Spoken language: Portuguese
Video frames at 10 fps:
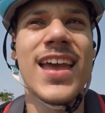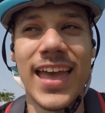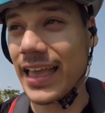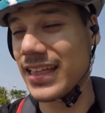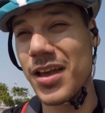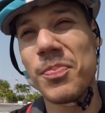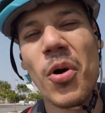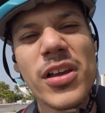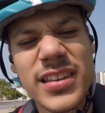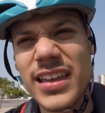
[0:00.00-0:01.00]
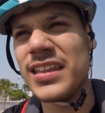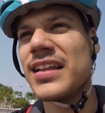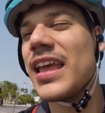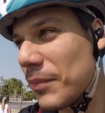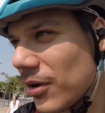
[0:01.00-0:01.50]
é que depois ainda
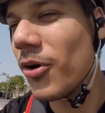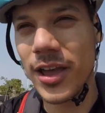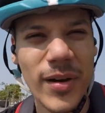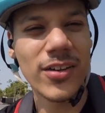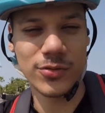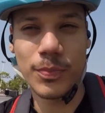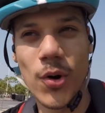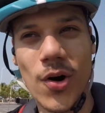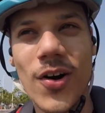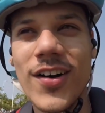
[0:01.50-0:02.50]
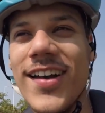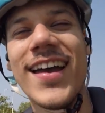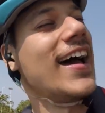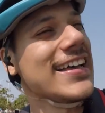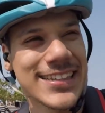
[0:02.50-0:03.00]
tem que correr mais um pouco.
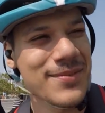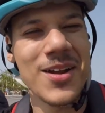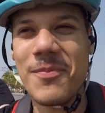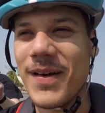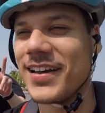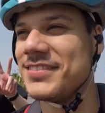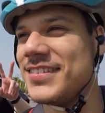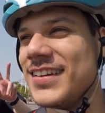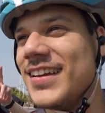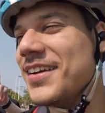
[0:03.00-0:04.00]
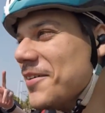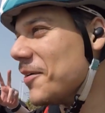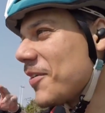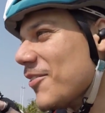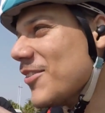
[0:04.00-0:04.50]
Essa é a melhor parte. Vamos que